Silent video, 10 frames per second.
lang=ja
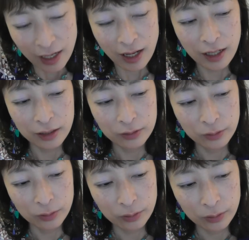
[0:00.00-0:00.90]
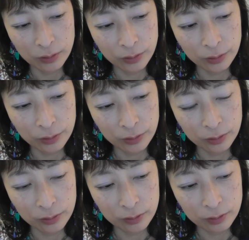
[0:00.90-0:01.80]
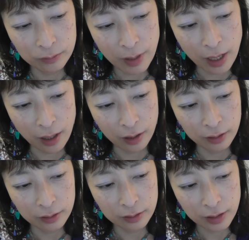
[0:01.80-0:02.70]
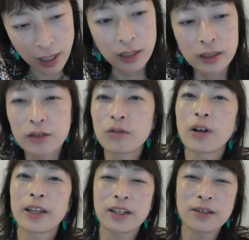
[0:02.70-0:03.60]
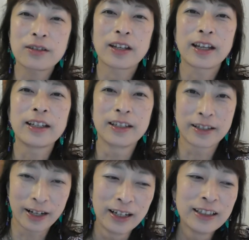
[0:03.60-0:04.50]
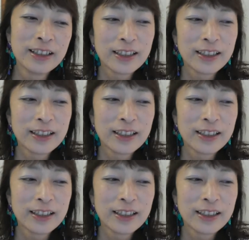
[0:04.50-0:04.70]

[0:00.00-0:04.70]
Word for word: あのまあね、いろいろ話すじゃないですか。